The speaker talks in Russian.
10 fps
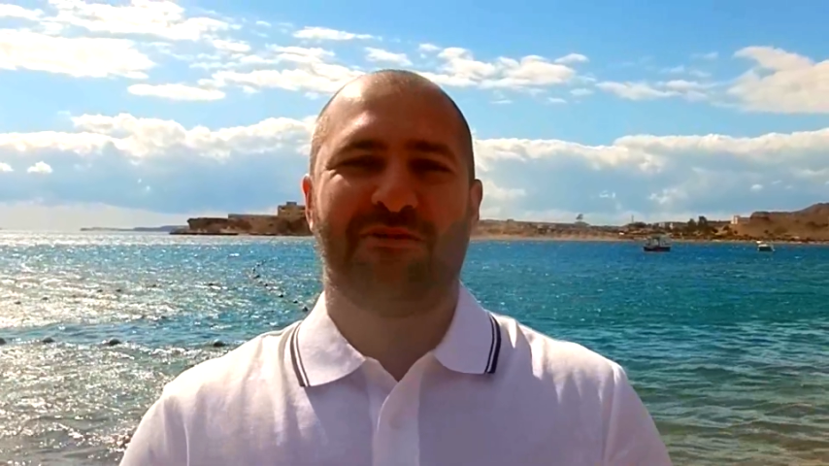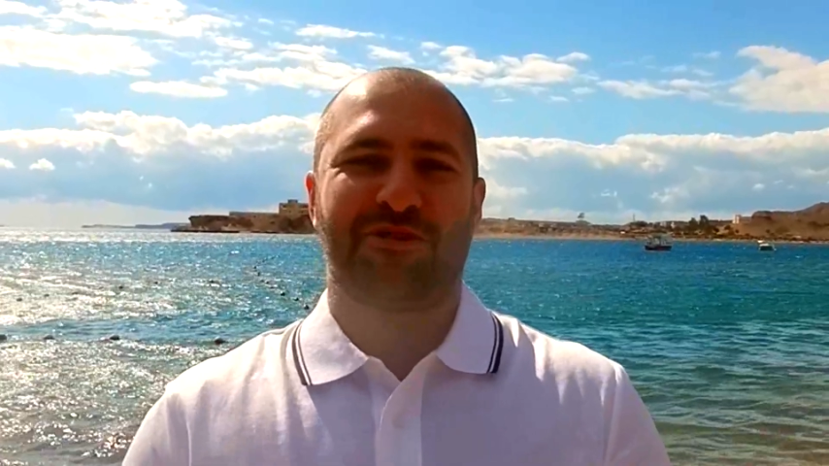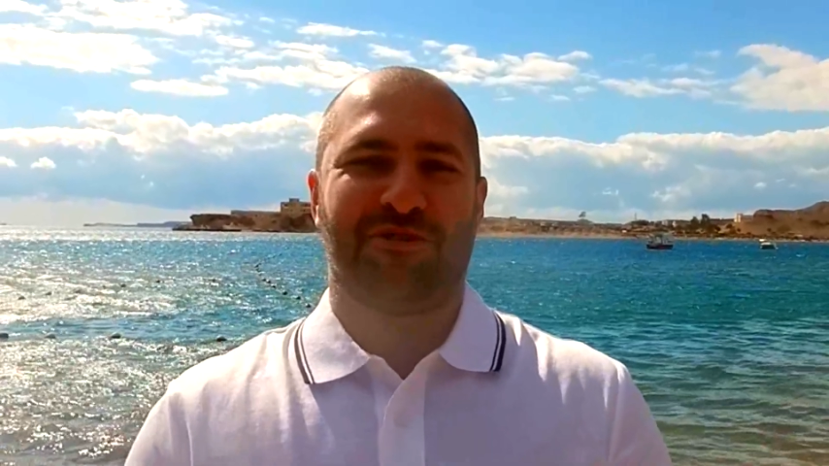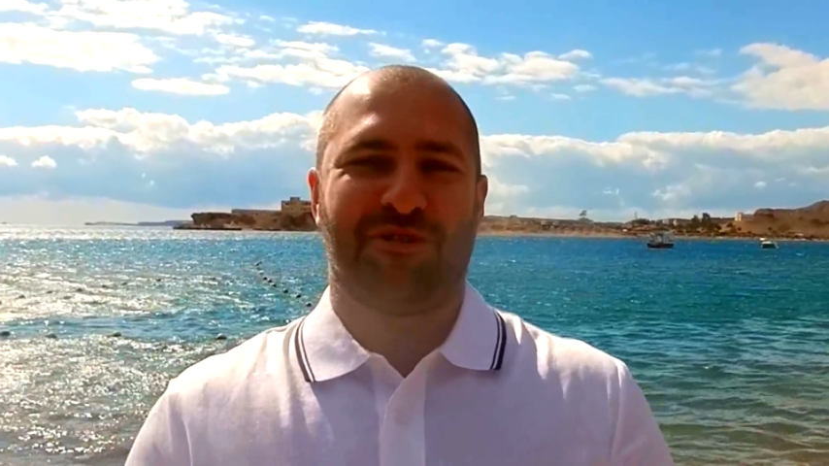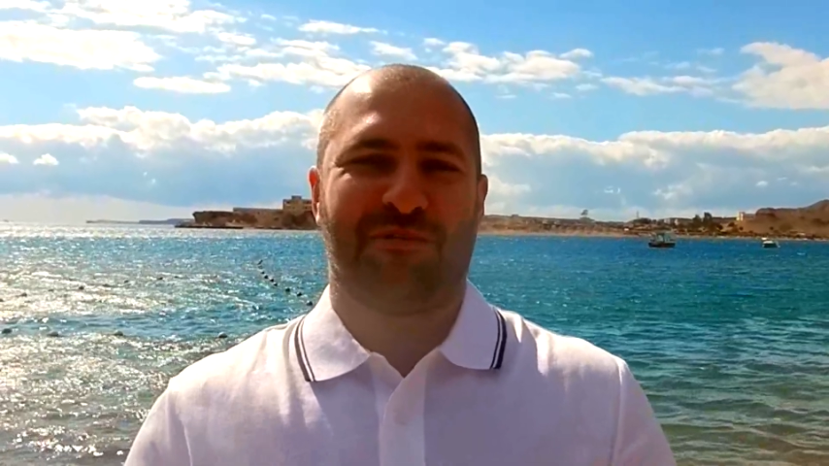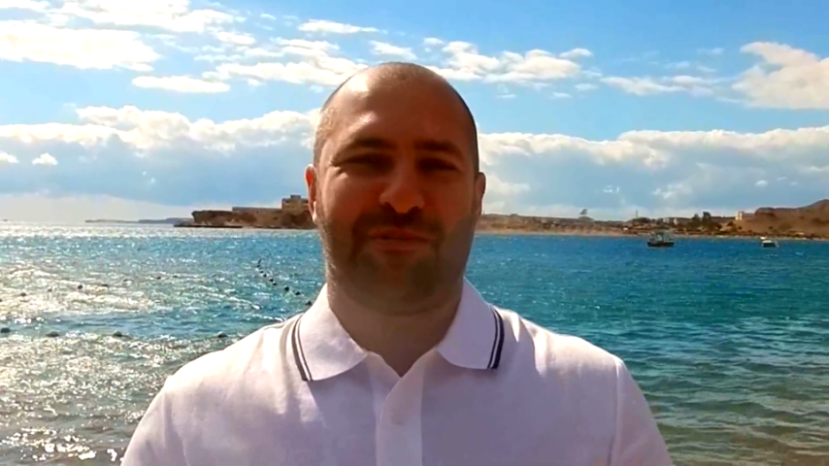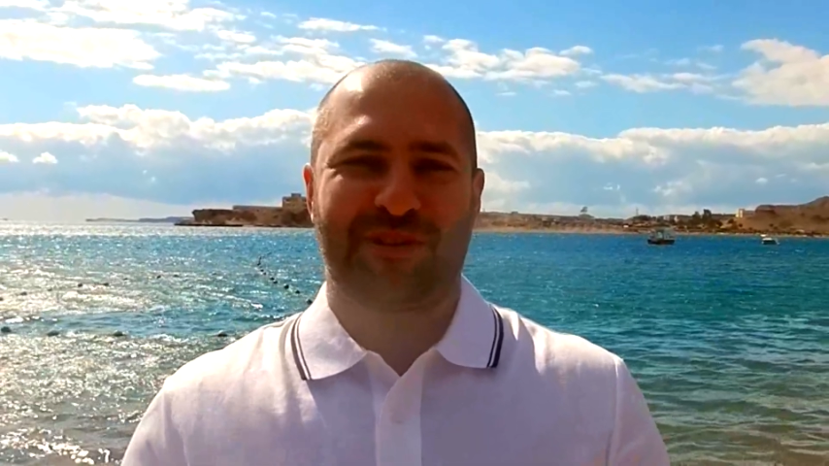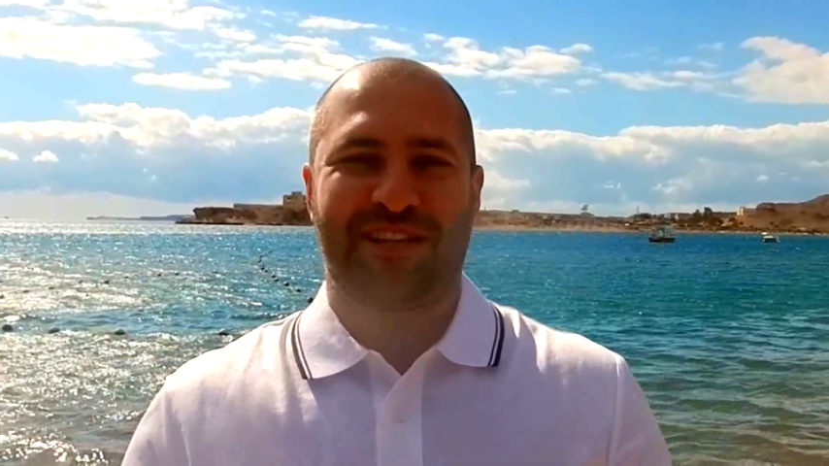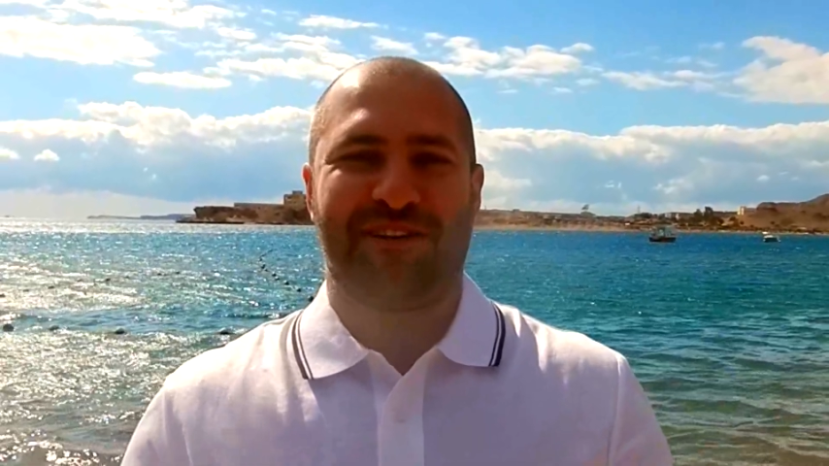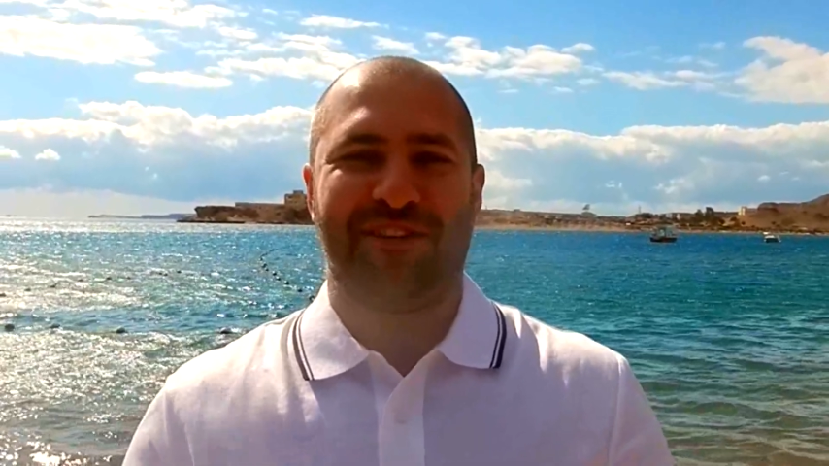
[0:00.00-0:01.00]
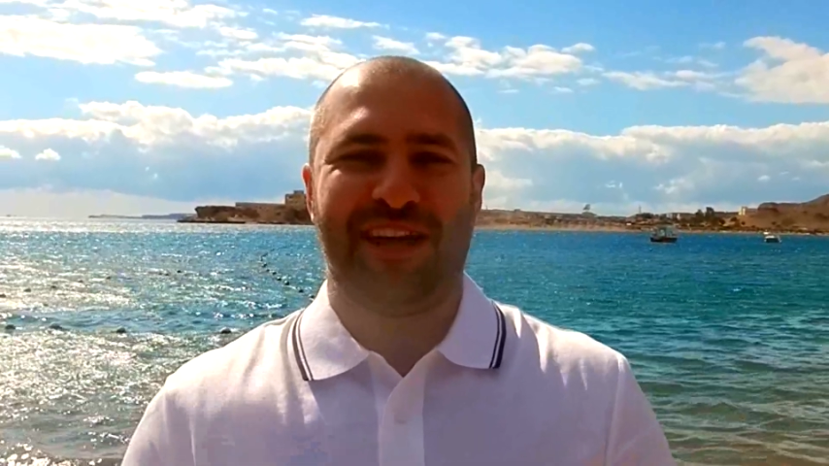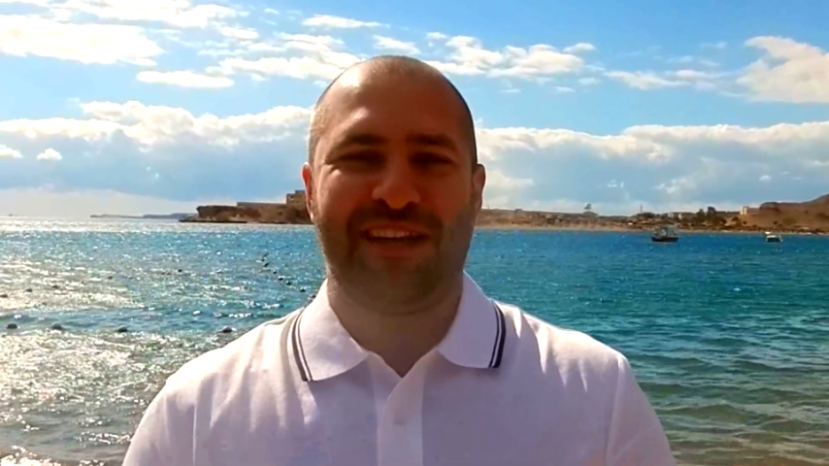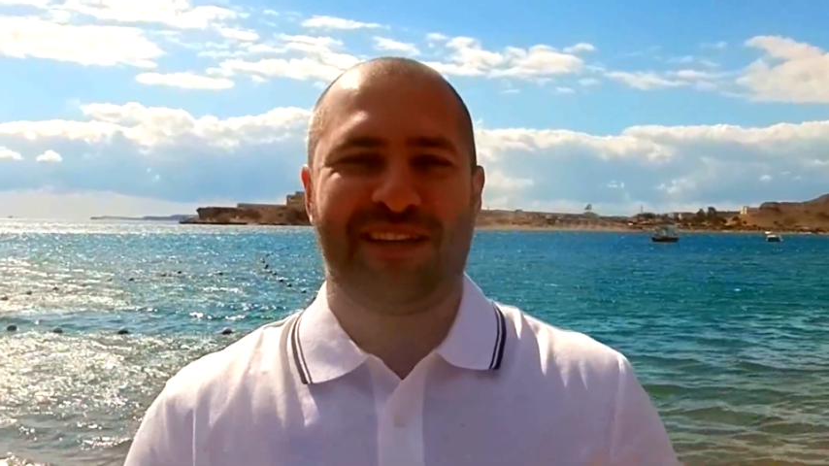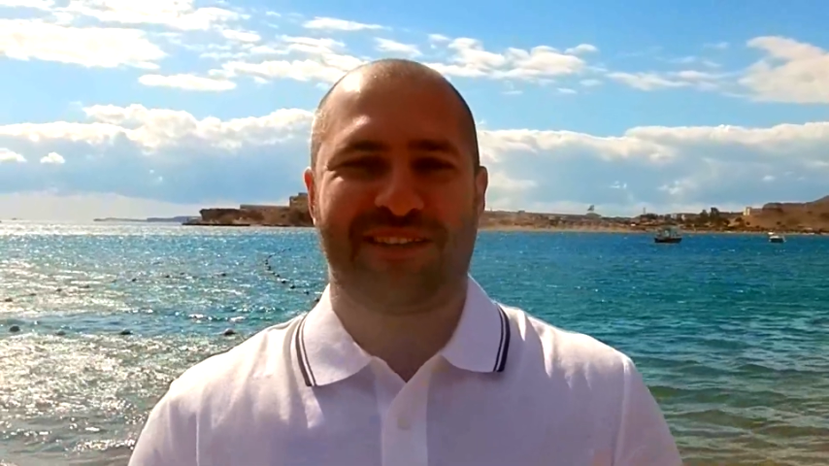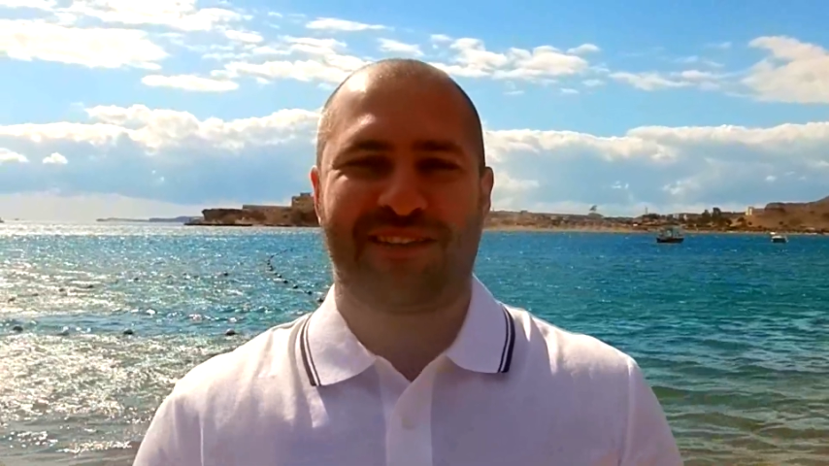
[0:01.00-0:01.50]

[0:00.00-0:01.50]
ушло поздравление